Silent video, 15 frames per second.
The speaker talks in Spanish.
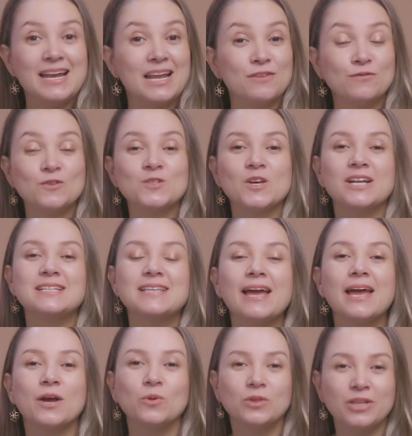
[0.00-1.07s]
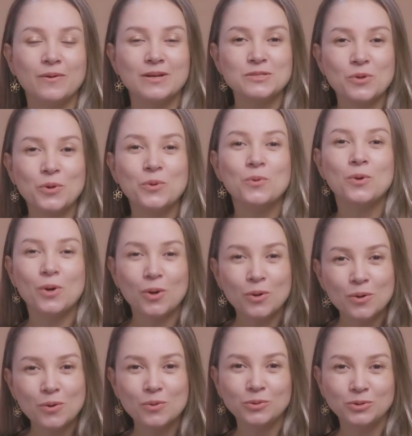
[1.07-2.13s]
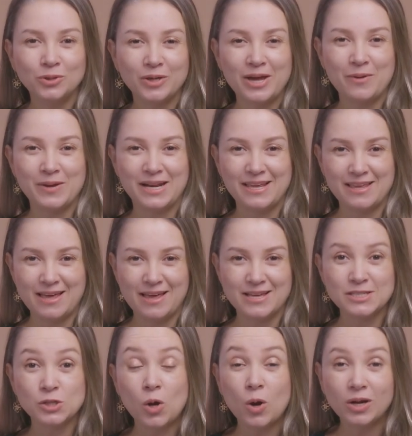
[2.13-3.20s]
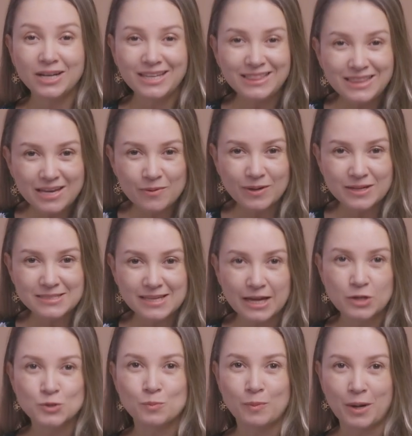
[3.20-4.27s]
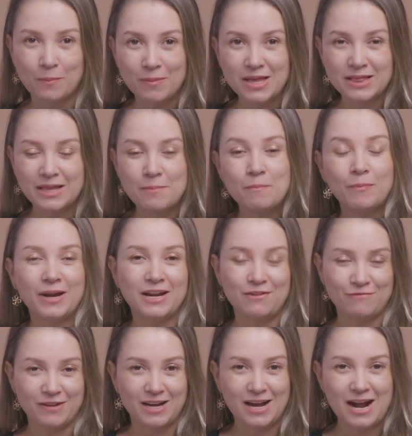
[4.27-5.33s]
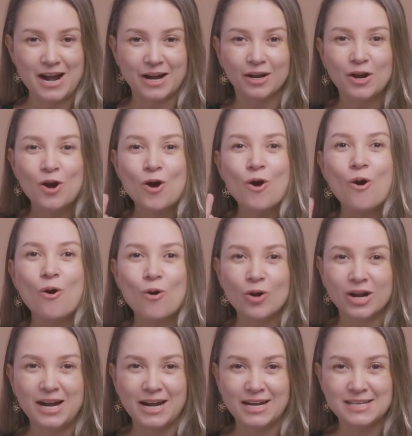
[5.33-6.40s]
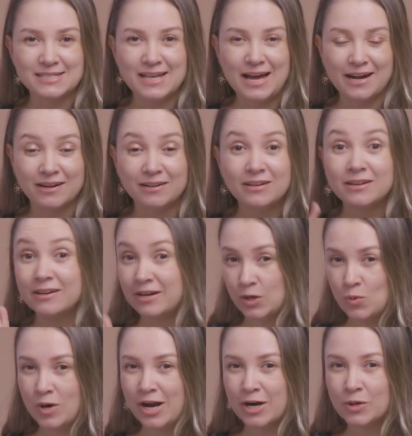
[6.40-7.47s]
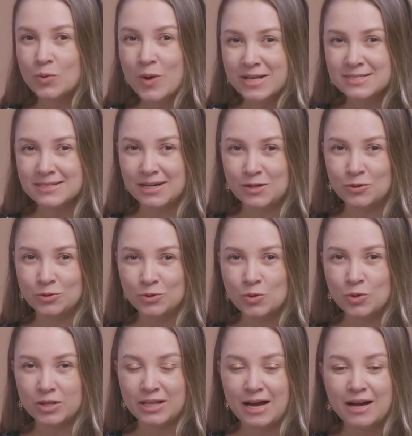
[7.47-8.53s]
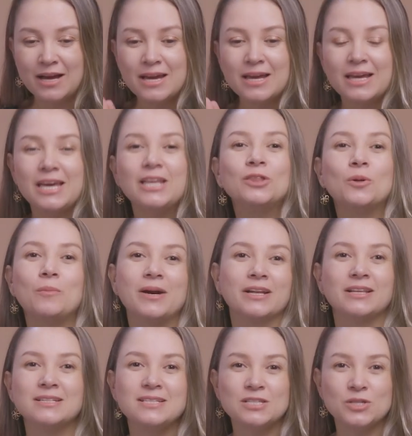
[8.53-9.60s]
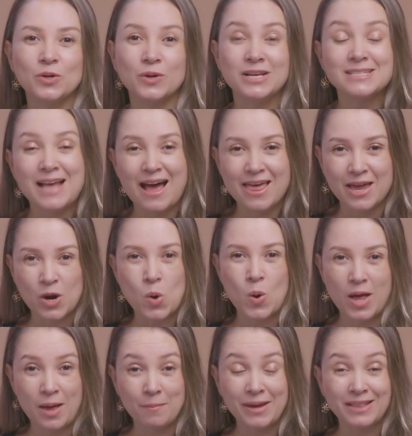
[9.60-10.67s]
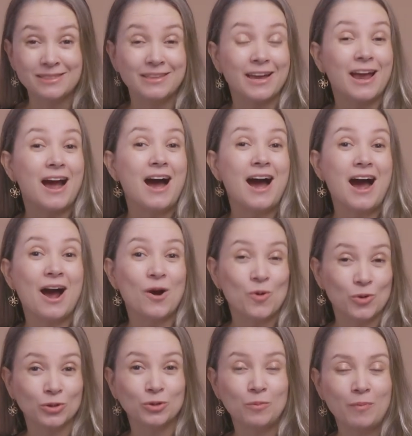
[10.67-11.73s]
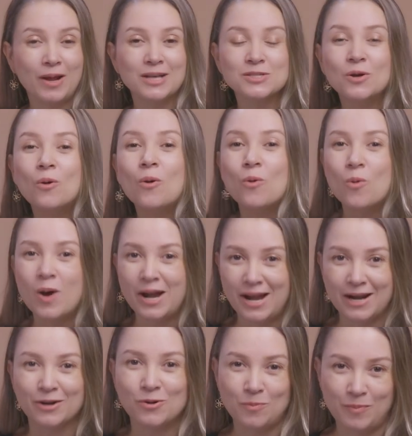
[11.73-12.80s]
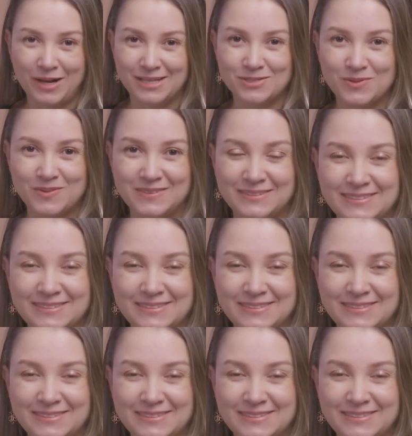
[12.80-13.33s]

Las funciones ejecutivas son un conjunto de habilidades cognitivas que nos permiten planificar, organizar, regular nuestra conducta y tomar decisiones adecuadamente, a corto plazo o a largo plazo.